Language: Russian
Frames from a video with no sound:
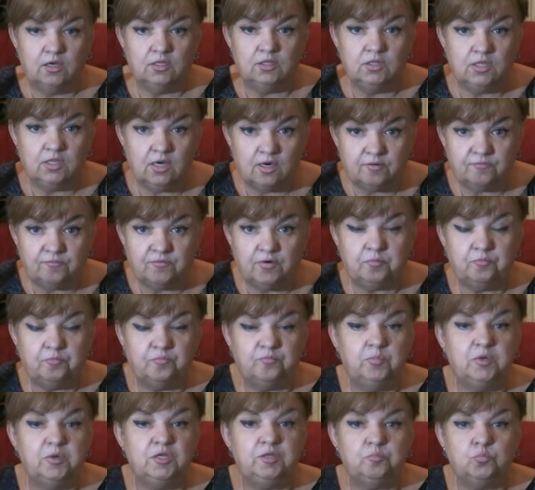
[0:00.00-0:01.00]
Да,
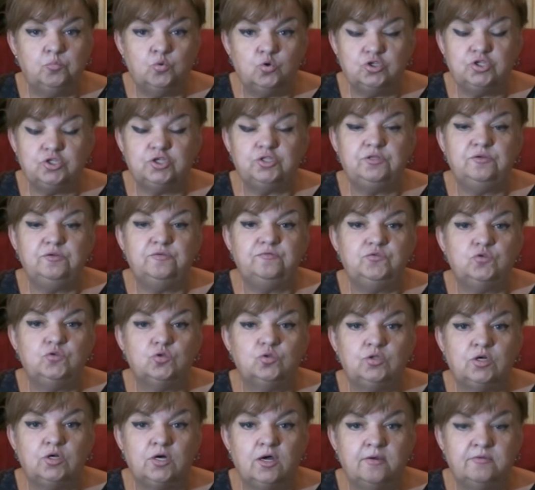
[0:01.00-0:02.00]
вам, быть может, не все
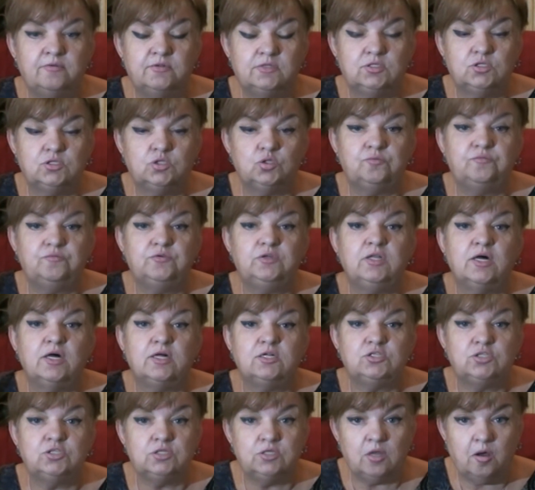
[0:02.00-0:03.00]
нравится, но вы
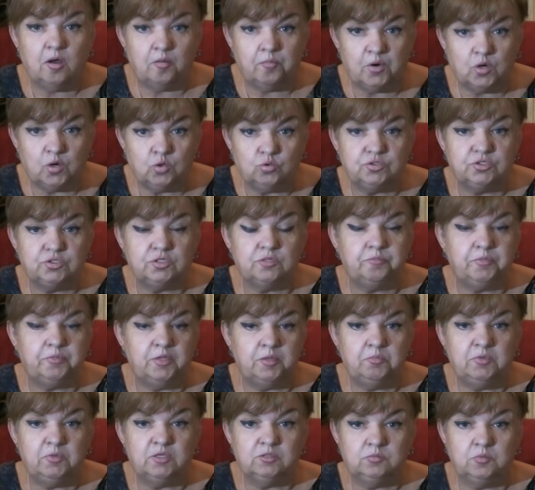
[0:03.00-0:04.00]
должны, наоборот, с
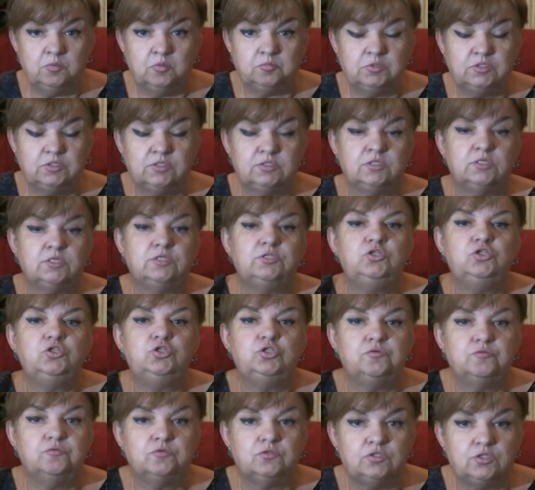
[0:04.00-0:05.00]
оптимизмом сказать
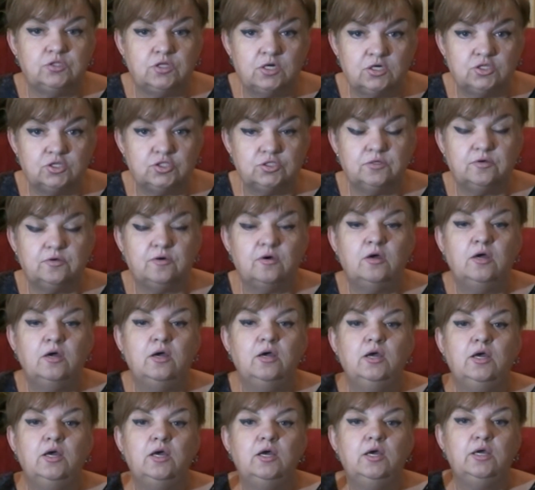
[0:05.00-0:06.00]
ничего страшного.
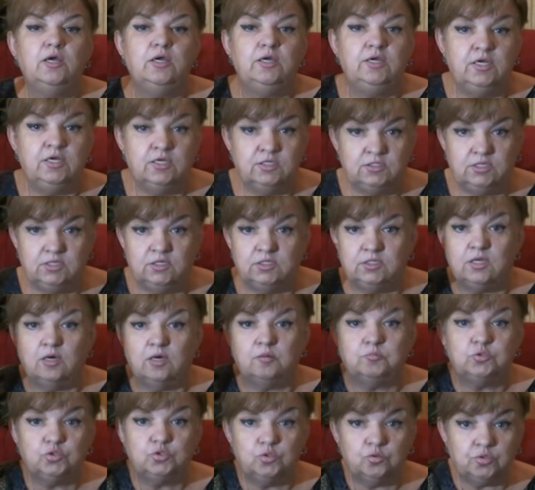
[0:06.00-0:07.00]
Если
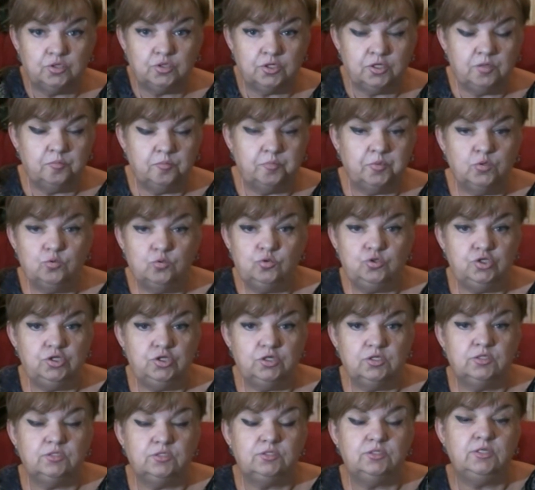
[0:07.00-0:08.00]
там что-то не
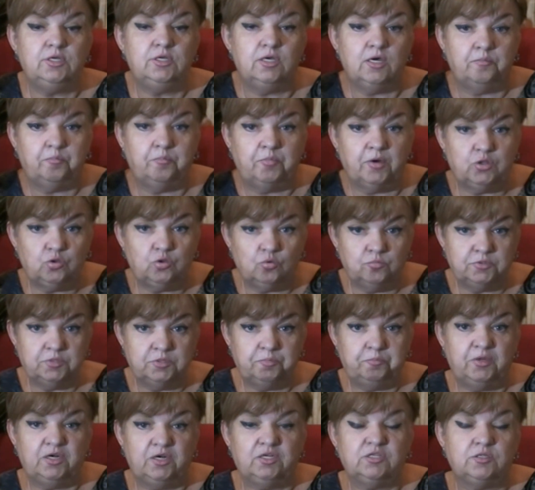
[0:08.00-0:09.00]
получилось, я потом
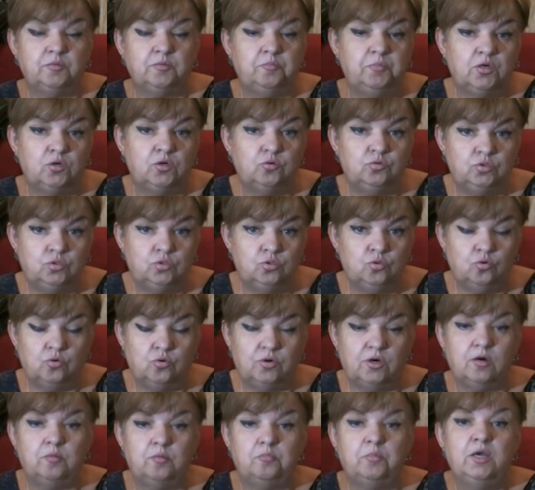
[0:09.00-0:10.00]
соберусь с
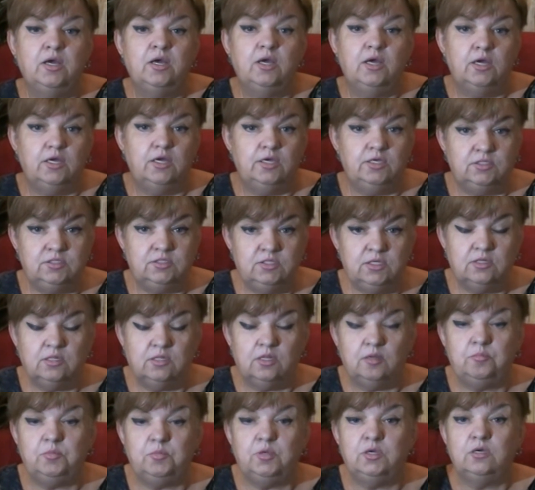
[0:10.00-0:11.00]
духом и
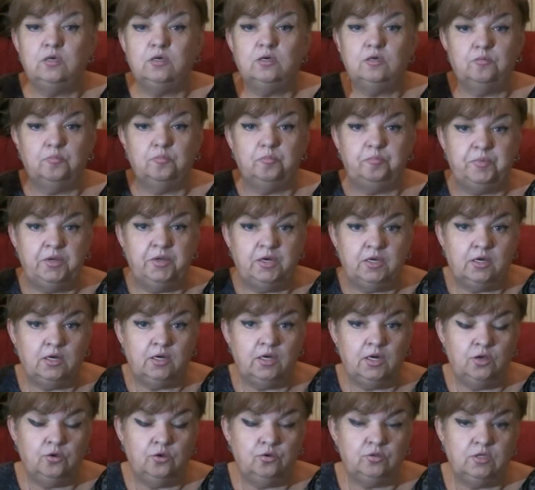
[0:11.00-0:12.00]
силами,
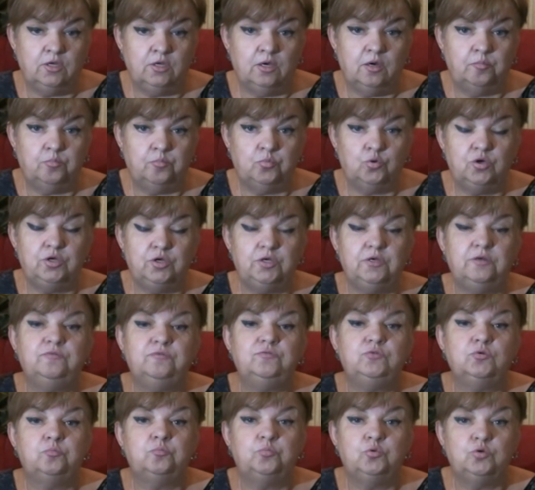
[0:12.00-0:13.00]
переклею эти обои, и
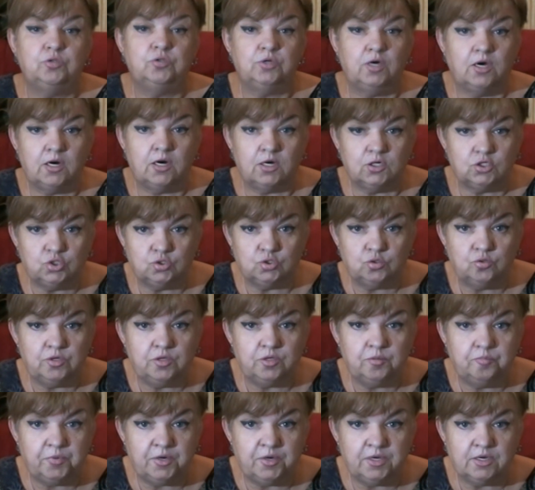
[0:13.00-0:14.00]
все будет хорошо
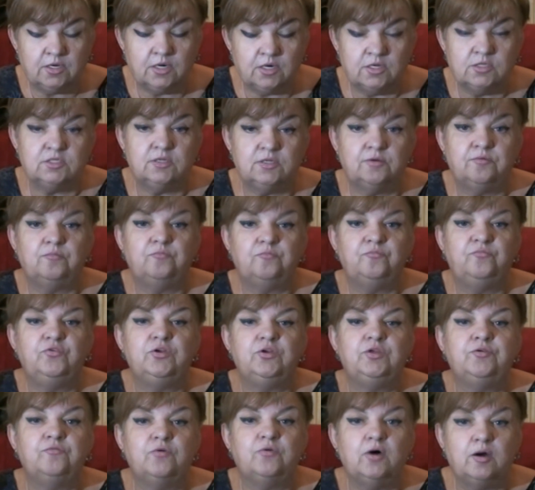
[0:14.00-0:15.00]
и прекрасно.
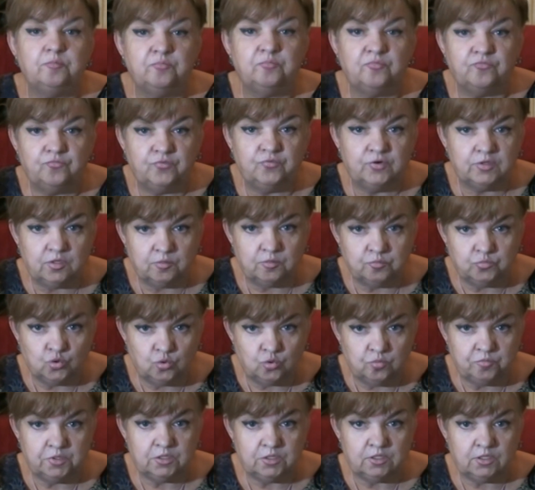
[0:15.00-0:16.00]
Ведь вам в этом
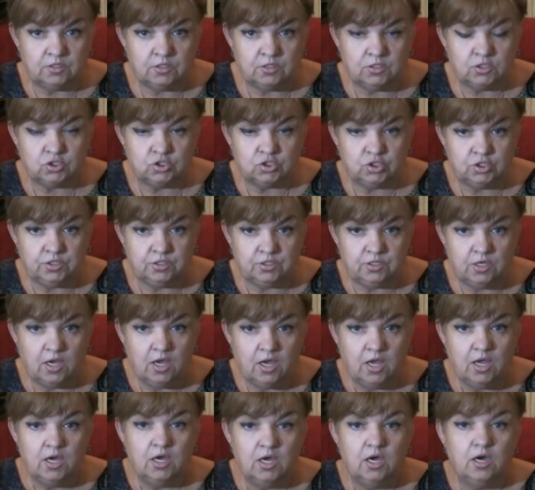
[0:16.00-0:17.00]
доме надо жить.
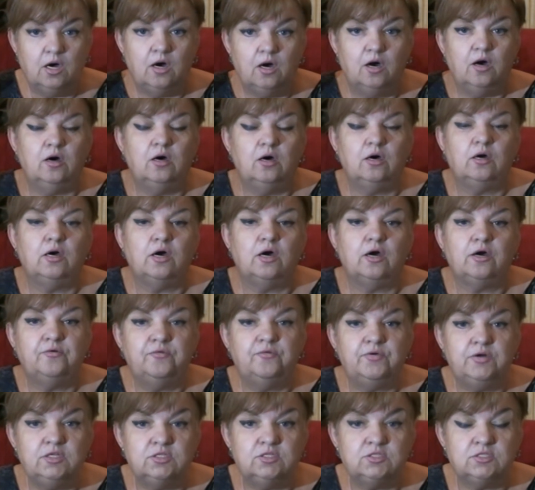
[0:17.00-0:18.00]
А, как
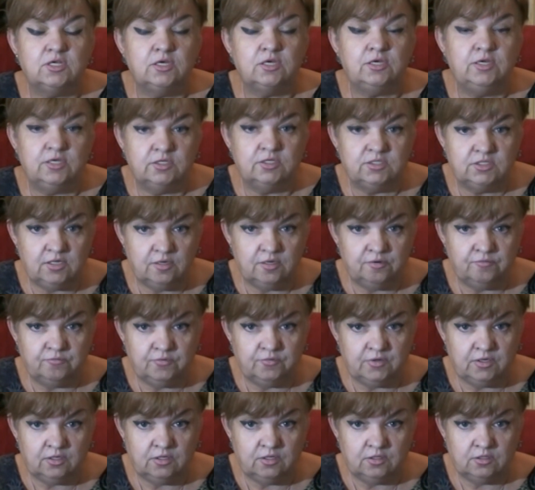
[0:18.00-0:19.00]
говорится, если
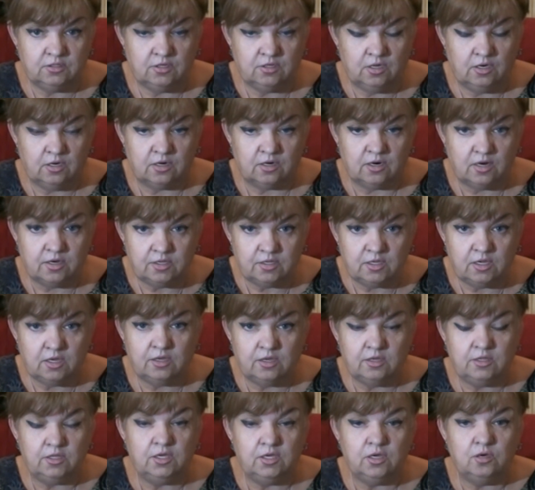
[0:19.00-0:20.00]
вы ранее
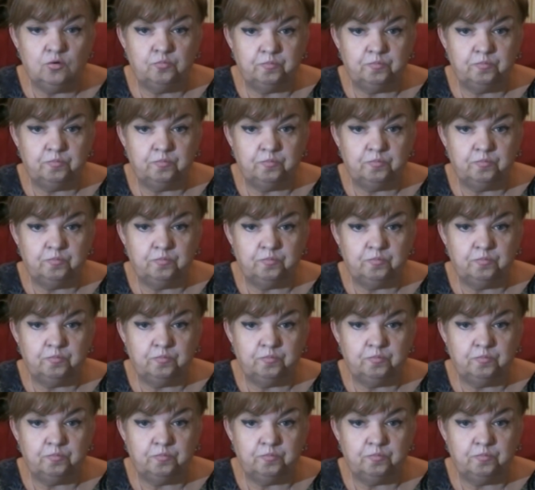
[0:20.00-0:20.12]
не